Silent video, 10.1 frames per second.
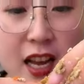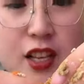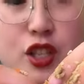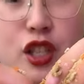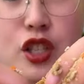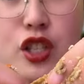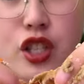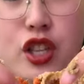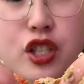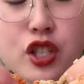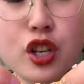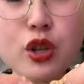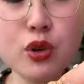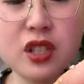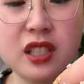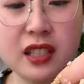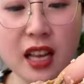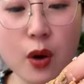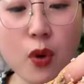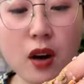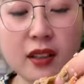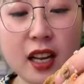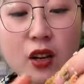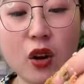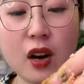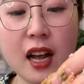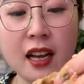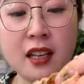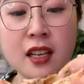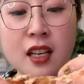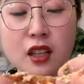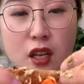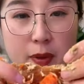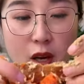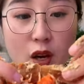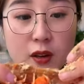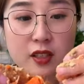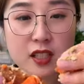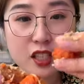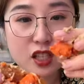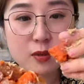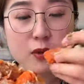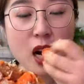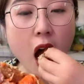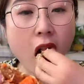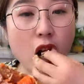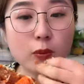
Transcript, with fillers: 但是汁汁都是带黄带膏哈，特别好。这个是什么味儿？